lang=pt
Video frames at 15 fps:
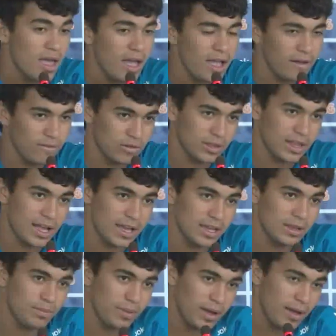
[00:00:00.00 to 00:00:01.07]
É, vou estar tá
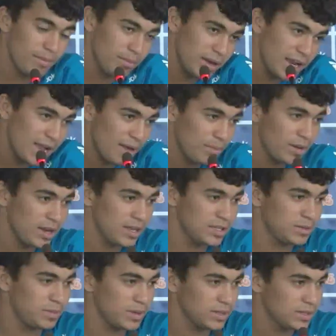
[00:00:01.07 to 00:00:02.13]
aí para brigar para
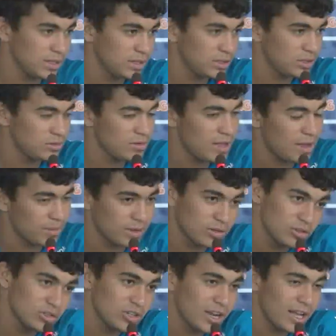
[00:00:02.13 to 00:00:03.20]
isso, para ser titular, porque
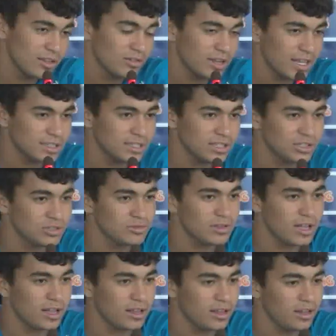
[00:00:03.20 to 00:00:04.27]
todo jogador quer ser
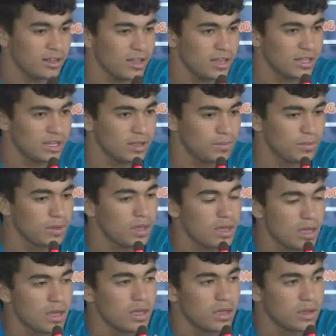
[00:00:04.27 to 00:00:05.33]
titular, né, da equipe.
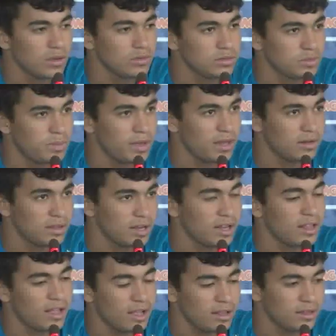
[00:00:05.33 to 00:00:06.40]
Eu espero
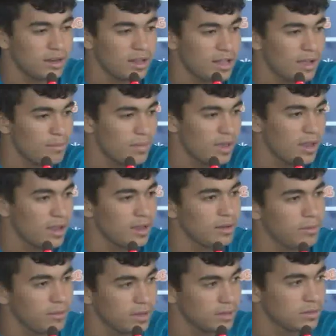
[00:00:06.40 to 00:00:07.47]
treinar, treinar bem
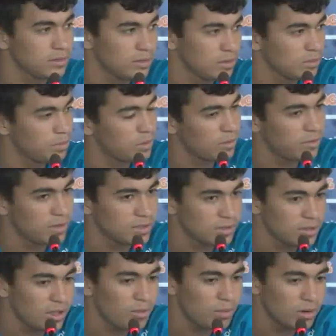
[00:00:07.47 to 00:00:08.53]
aí, e o
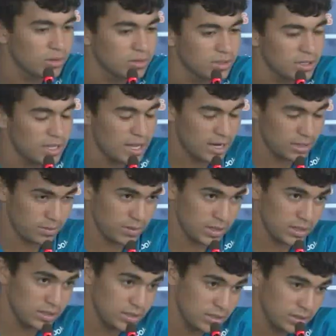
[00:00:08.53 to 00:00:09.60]
professor dá oportunidade para a
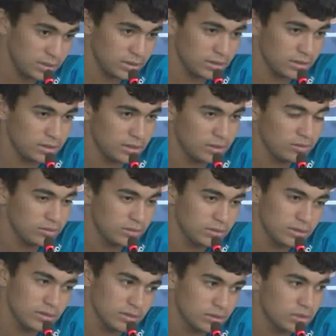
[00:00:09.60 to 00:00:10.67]
gente ser um
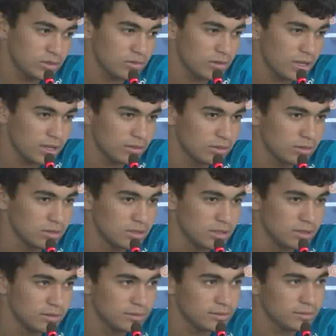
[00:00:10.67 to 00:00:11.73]
titular do
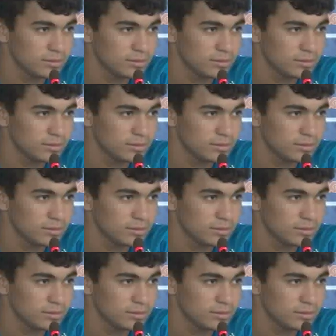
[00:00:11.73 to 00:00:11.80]
Cruzeiro.